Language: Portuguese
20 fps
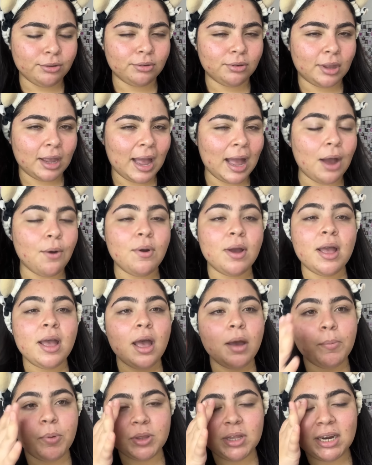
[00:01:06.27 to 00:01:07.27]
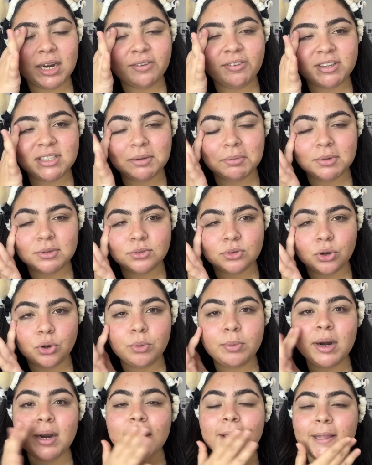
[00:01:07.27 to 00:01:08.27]
e tal, poderia fazer uma
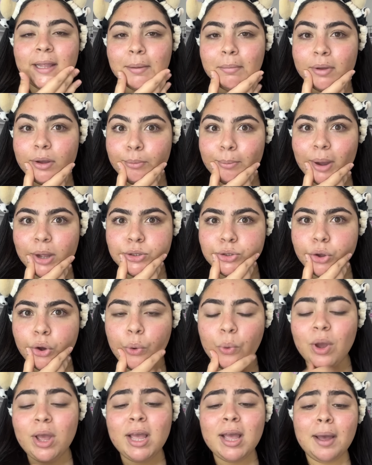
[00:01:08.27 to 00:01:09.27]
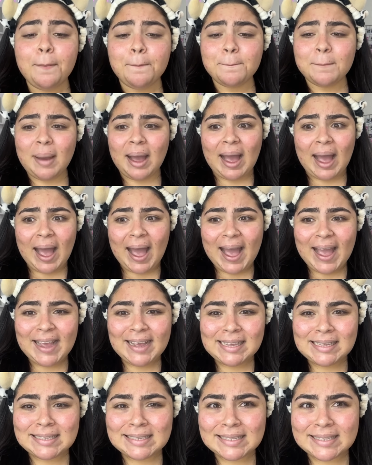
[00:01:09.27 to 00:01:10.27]
sombra e também um batom.
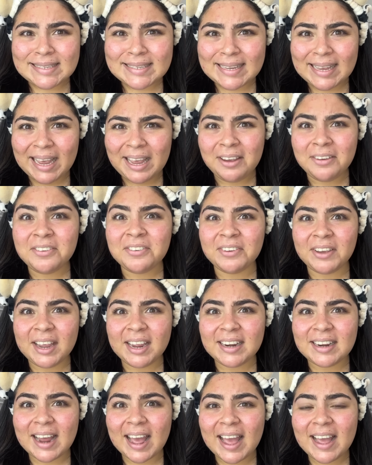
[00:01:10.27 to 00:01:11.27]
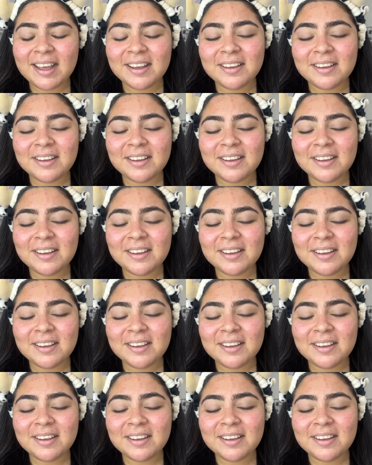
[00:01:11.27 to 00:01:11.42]
Mas, enfim, né?